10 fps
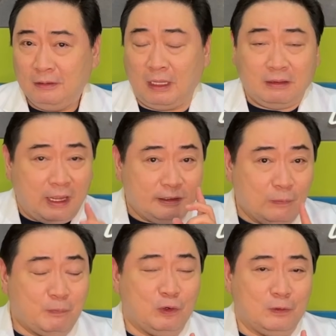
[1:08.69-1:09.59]
Tandaan
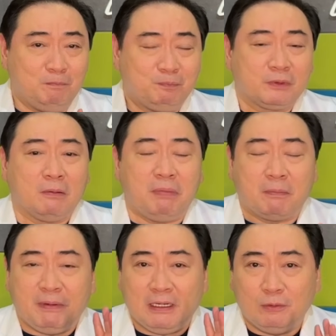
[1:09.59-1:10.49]
nyo po,
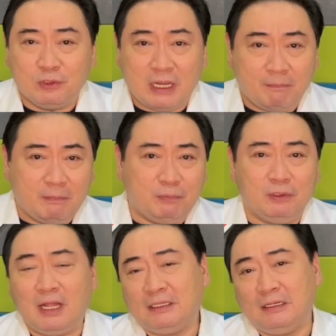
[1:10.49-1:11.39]
pag pinag-usapan po
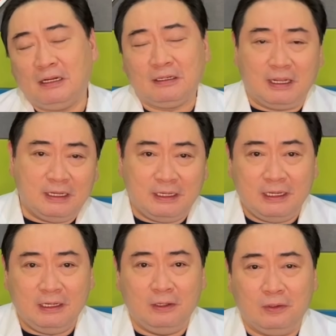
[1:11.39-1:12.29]
natin ng
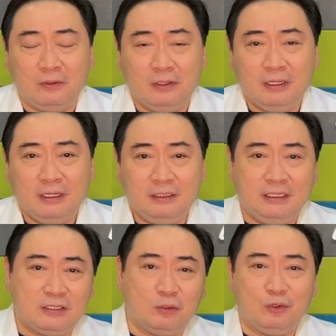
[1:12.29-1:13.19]
nahihilo,
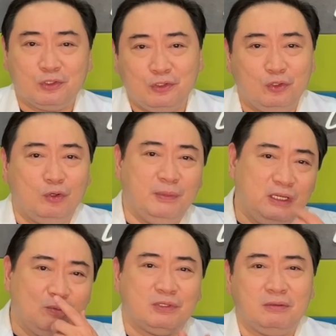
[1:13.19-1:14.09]
hindi solusyon yung
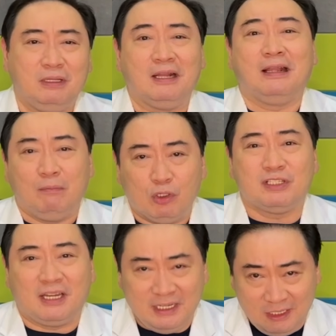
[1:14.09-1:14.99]
uminom ng gamot
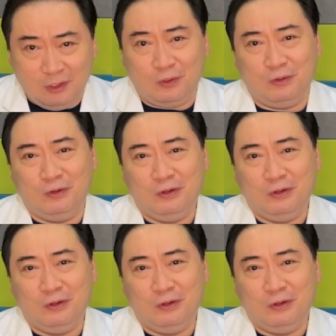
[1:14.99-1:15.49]
sa hilo.